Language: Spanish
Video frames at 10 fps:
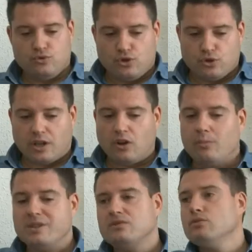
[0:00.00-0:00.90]
Yo tengo
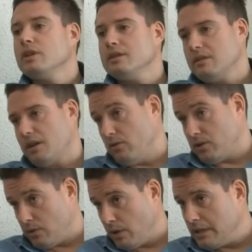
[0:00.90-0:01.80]
mis dudas de que
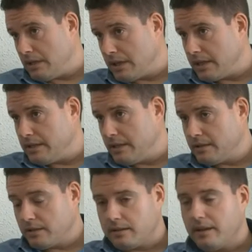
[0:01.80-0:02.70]
los actuales
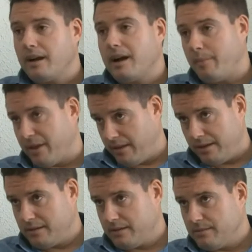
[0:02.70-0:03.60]
dirigentes sean
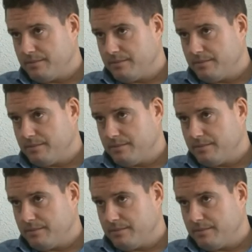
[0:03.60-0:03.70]
capaces